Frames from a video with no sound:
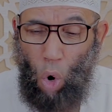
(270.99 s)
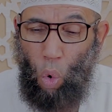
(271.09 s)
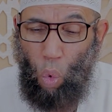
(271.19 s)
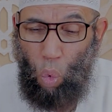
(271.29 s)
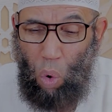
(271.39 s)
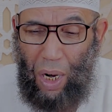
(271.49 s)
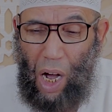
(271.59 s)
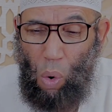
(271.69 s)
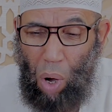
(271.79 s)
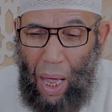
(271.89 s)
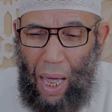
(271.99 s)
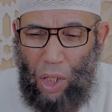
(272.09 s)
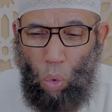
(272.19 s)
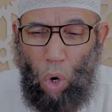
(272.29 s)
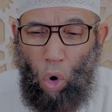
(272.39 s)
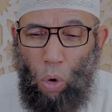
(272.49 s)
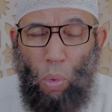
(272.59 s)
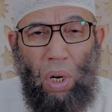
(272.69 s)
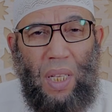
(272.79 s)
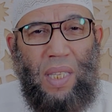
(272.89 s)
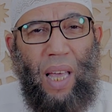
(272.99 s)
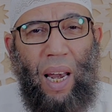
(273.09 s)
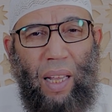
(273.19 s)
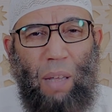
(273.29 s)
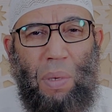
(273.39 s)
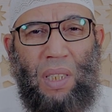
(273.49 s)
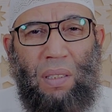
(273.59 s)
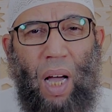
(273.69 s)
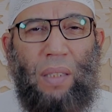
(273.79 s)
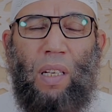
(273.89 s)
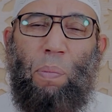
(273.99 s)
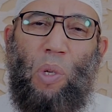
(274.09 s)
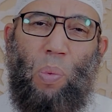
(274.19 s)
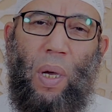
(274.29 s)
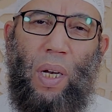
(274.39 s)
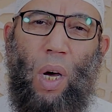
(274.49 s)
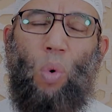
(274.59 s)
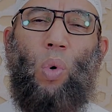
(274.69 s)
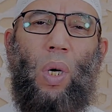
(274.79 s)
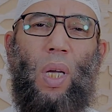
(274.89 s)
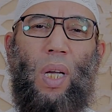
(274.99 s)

هو الاوقات هو العمر اللي استغلها في حمس طاعه ربي سبحانه